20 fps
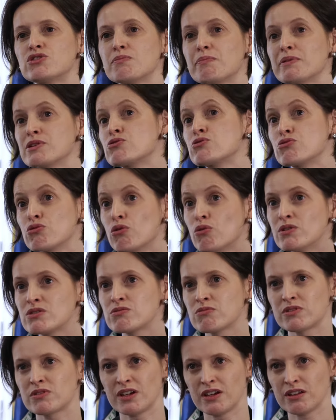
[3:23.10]
de
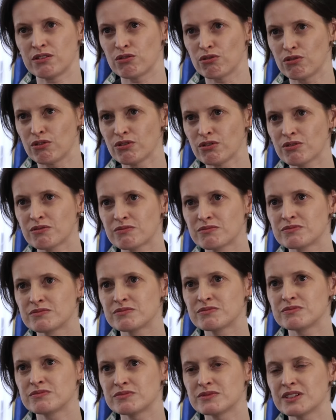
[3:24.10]
pessoas no território.
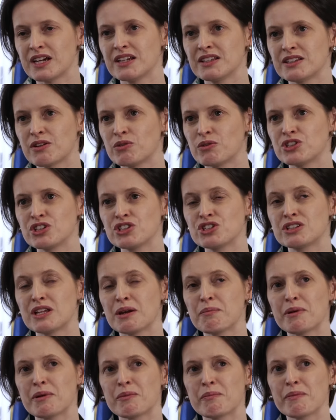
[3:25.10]
Né? Então a gente,
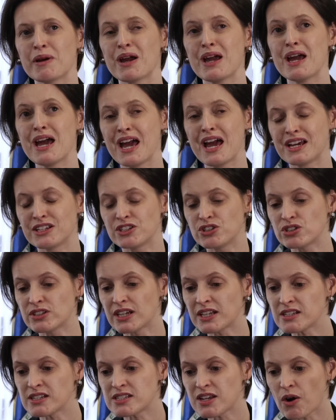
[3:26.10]
tem, a gente
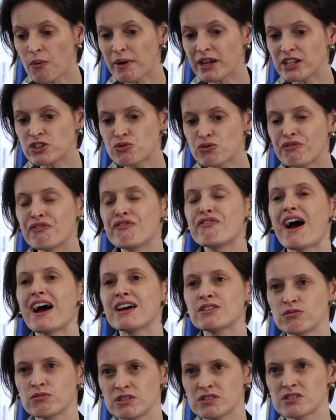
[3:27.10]
tem inicialmente o
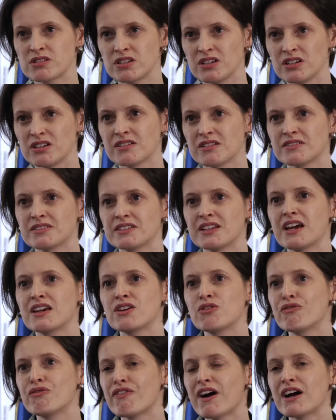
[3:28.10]
fato em si, né?
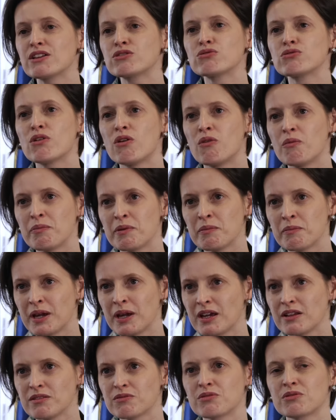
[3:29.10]
que o fato do
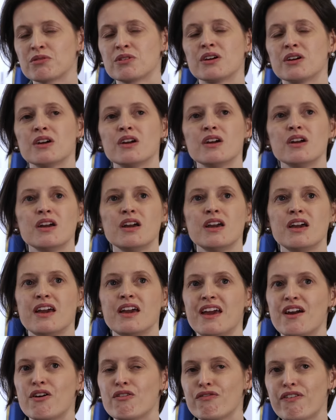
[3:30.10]
rompimento
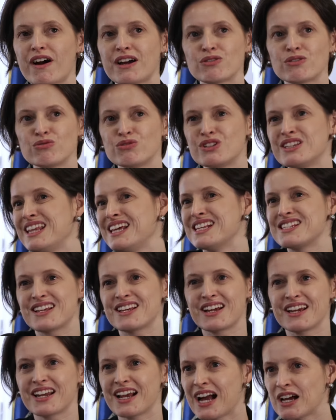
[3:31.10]
é um fato
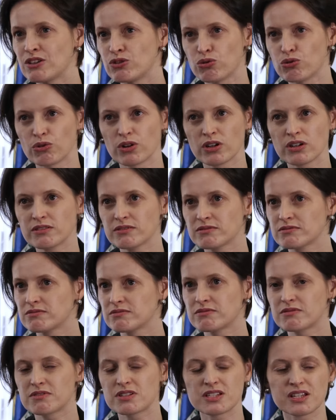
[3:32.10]
desagregador,
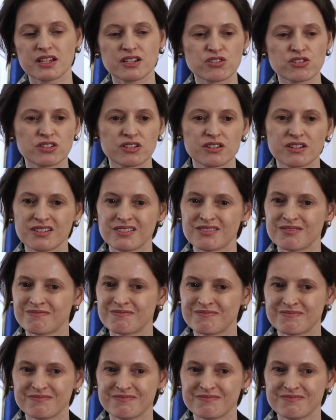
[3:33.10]
seja